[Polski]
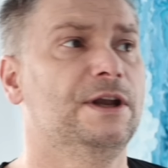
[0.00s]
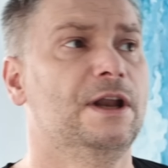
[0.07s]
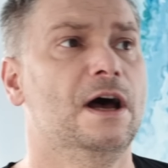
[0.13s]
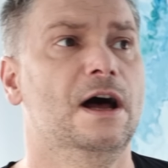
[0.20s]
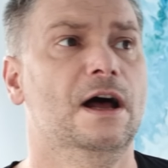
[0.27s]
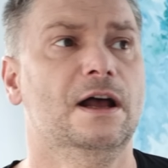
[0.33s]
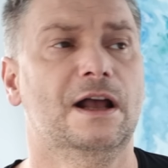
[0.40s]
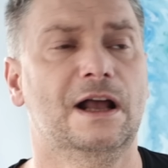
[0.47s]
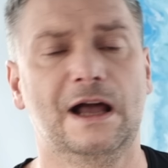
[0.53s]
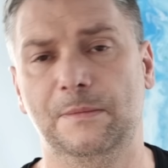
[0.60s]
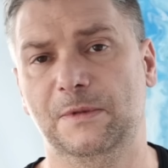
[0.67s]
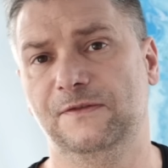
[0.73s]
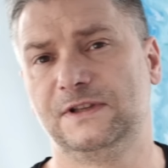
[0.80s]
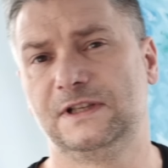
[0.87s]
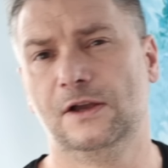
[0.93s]
na
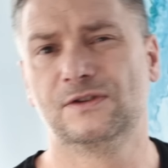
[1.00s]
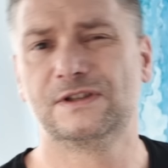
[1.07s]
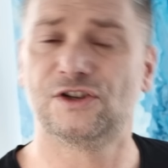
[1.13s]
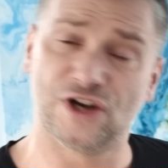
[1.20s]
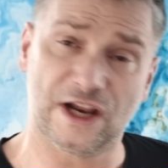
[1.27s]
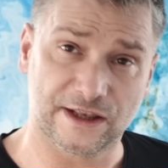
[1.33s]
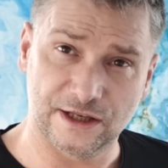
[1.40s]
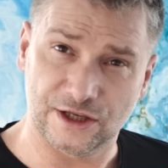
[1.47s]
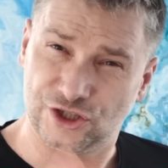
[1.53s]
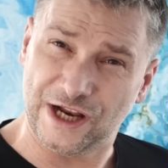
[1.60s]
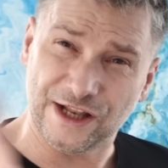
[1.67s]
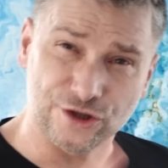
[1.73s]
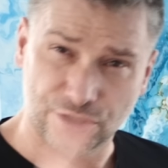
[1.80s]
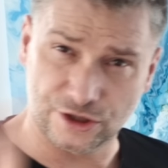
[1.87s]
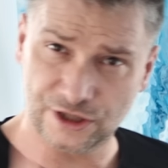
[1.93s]
kable wystające, żadnych,
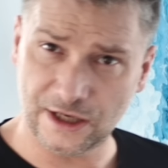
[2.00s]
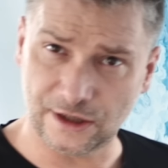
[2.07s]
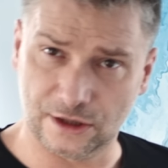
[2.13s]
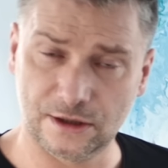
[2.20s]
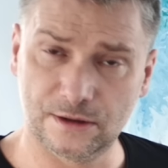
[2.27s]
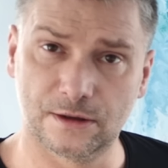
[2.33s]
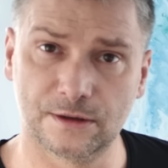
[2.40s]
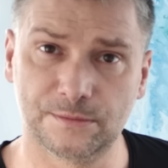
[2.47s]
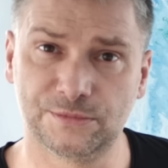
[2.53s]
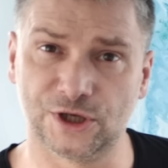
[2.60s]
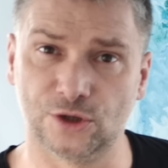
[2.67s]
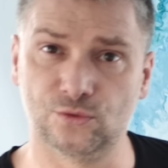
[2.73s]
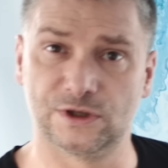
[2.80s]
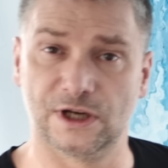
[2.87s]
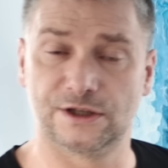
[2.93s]
żadnych, żadnych
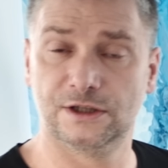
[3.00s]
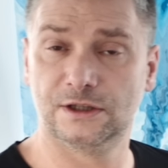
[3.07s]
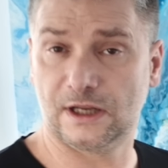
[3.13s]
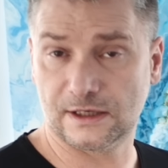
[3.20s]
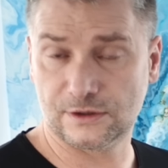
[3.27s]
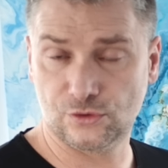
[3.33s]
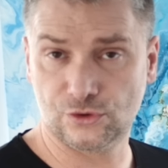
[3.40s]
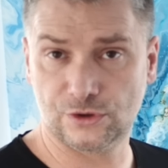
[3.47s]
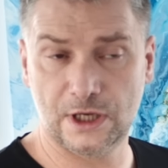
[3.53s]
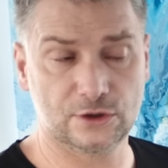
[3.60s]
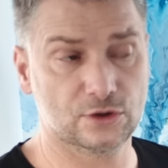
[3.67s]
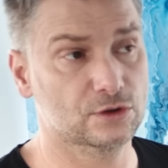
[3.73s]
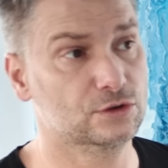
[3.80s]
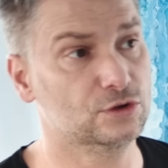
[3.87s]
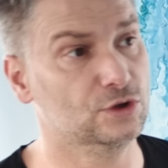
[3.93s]
przedłużaczy. Teraz już na
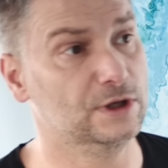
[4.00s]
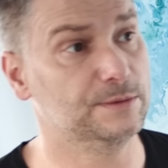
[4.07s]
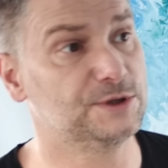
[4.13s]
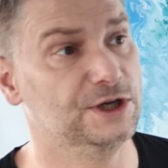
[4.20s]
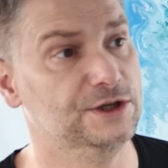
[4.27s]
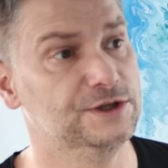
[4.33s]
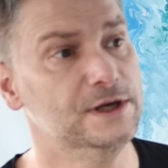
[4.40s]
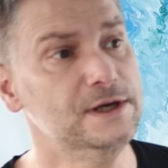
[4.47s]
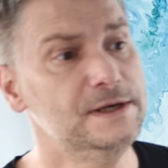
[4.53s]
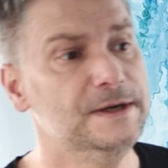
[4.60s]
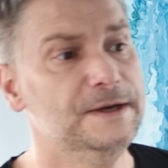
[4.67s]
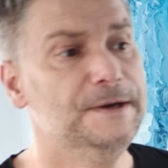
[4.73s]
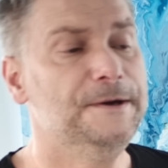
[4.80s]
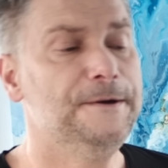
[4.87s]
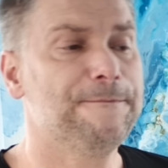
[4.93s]
to, to nie przejdzie.
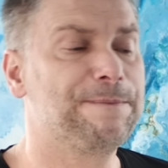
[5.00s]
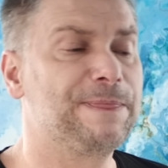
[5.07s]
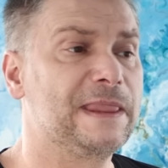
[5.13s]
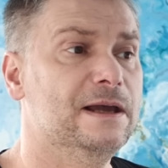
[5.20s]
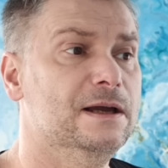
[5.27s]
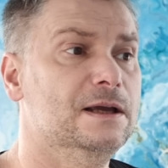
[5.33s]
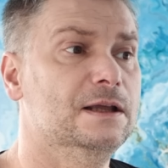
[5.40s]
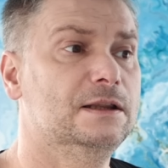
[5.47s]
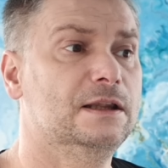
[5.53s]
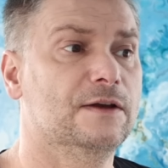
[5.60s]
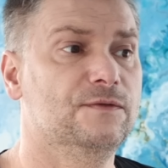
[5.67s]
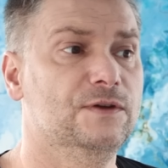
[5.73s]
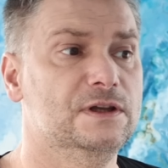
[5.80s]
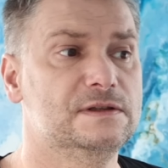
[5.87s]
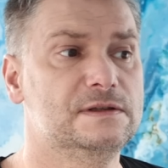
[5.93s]
Mm, e,
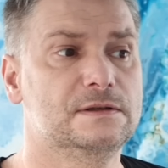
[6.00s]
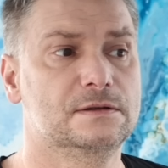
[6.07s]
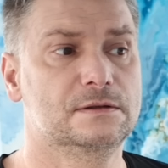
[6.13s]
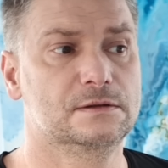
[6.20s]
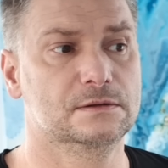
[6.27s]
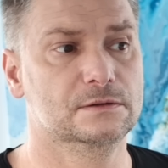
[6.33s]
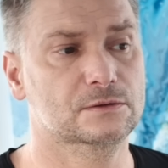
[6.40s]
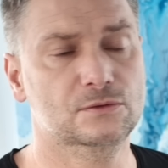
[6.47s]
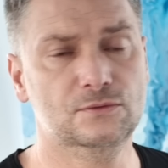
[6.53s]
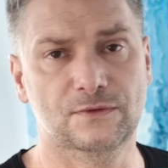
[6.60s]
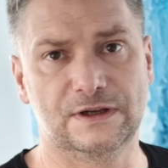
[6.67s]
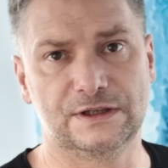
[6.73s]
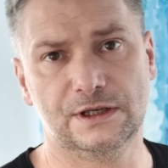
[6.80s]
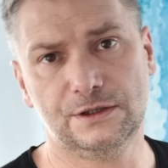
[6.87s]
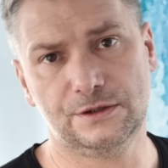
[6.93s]
tak więc
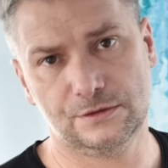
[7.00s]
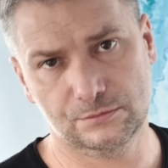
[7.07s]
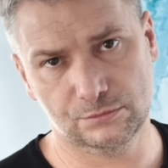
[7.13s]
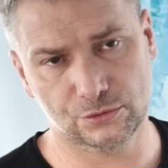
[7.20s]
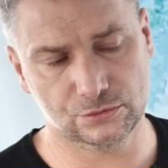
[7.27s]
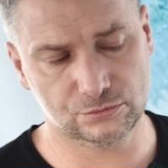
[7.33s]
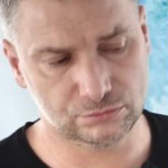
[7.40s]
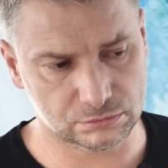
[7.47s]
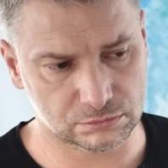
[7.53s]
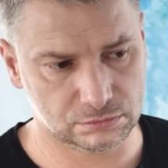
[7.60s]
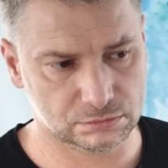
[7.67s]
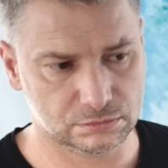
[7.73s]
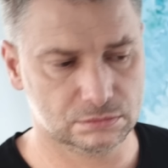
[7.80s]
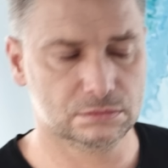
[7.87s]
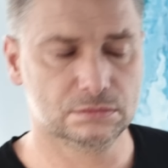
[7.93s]
uważać, bo
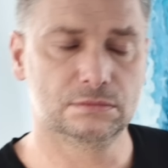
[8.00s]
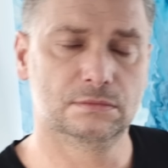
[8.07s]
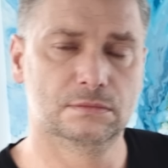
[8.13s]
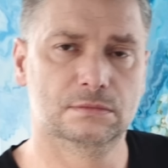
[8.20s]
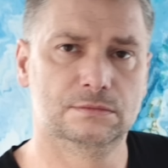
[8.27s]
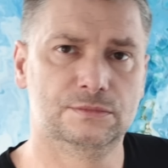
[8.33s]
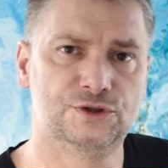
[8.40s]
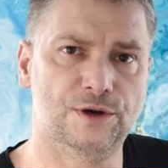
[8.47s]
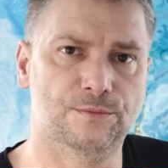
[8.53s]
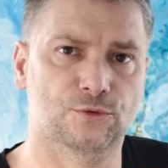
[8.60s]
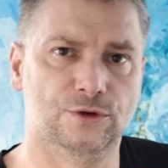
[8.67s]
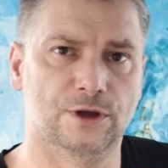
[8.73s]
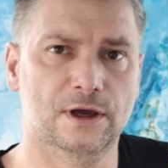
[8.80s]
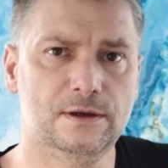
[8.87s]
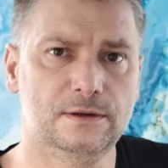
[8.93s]

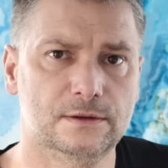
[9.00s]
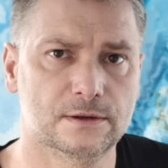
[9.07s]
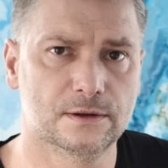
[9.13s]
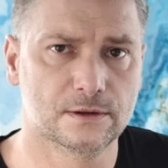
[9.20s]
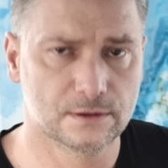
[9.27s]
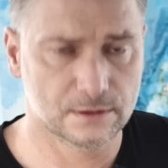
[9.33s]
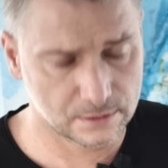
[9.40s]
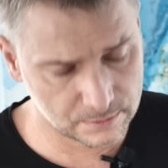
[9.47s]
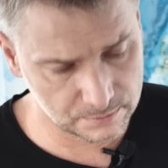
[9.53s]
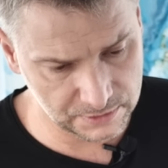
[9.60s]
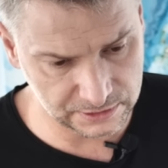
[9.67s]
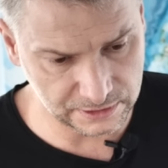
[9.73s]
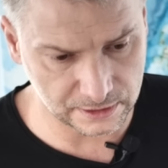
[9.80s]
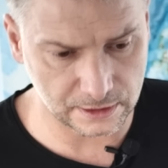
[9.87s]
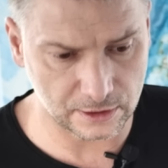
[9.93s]
czemu nie? On
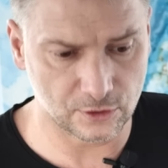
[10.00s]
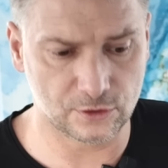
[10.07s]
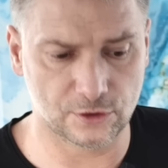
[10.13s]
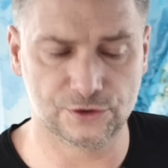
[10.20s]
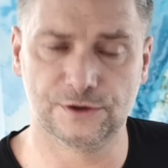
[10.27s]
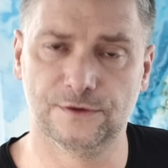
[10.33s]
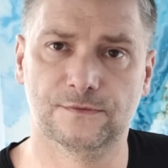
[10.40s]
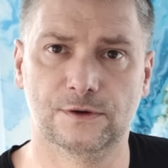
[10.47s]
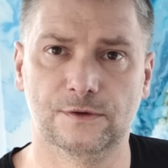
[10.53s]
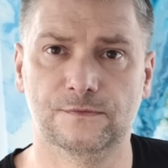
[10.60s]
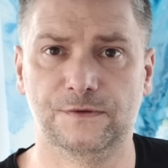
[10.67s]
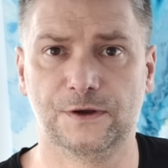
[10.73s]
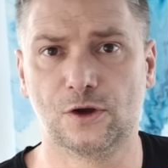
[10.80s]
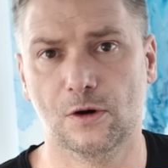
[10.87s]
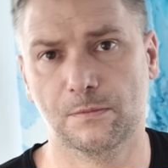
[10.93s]
mnie tak na ogrodzie
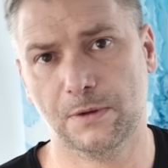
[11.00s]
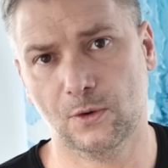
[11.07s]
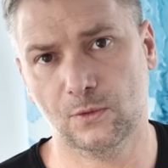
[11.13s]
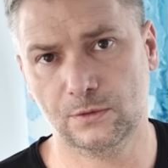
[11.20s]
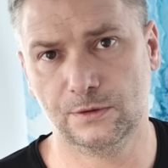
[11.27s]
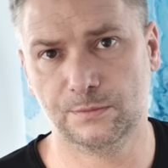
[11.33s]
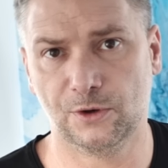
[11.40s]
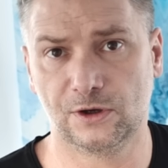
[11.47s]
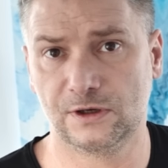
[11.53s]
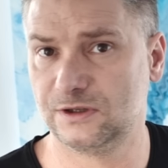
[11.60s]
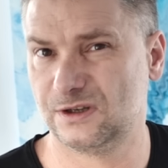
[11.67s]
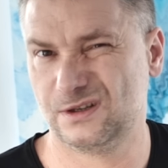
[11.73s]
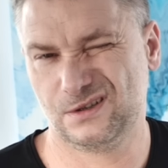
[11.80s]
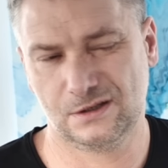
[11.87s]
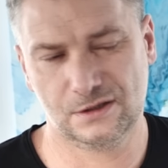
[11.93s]
wykopał i
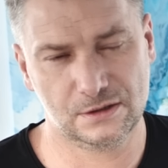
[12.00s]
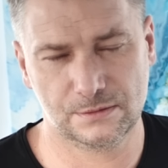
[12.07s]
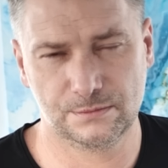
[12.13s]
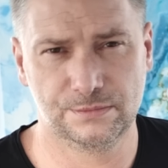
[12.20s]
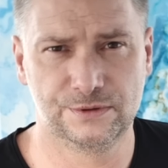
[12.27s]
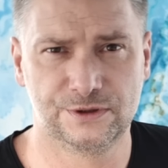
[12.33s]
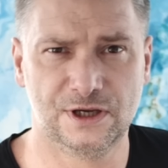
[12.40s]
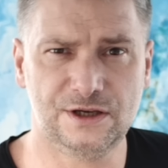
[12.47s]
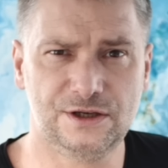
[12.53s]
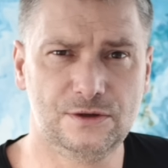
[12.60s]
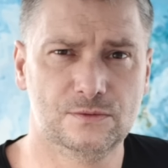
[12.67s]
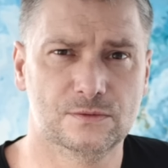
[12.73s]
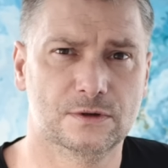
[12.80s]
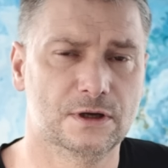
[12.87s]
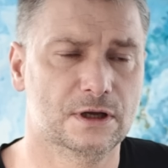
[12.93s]
pogryzł
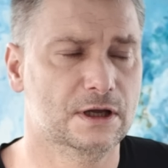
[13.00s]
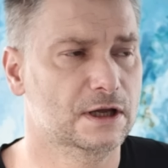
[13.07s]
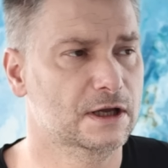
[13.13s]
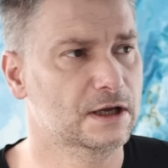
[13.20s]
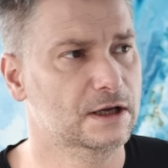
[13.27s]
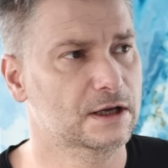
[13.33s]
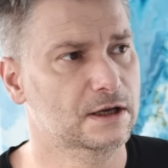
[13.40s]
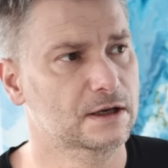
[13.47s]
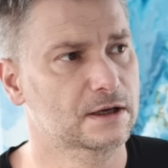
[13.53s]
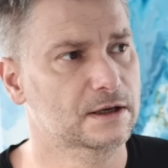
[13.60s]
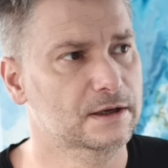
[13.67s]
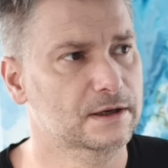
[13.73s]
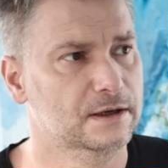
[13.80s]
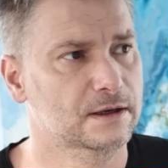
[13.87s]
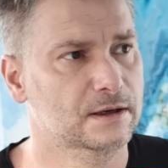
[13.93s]
przeżył,
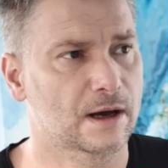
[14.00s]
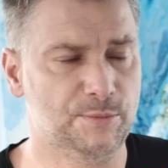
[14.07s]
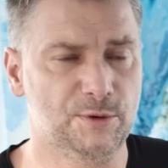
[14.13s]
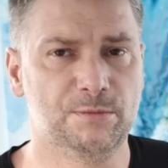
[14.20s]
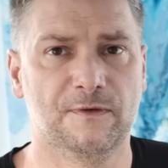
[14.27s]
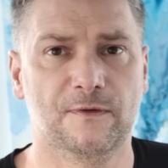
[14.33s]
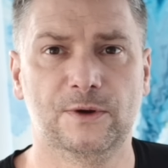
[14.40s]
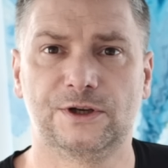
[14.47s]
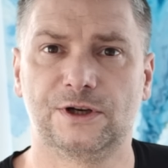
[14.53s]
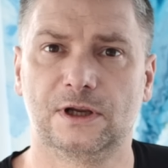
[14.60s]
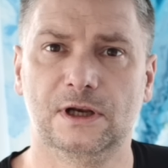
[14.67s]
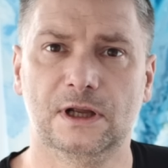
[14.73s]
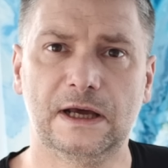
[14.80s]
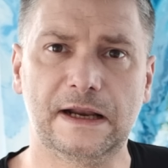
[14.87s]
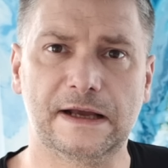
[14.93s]
a próbował jeszcze
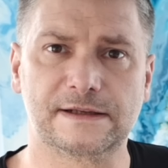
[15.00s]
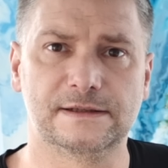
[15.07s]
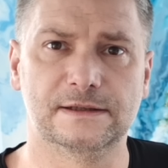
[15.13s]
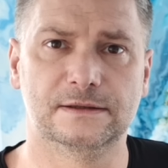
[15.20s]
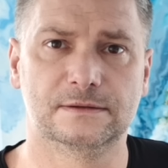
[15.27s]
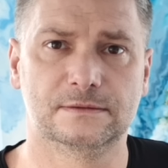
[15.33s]
kilka razy.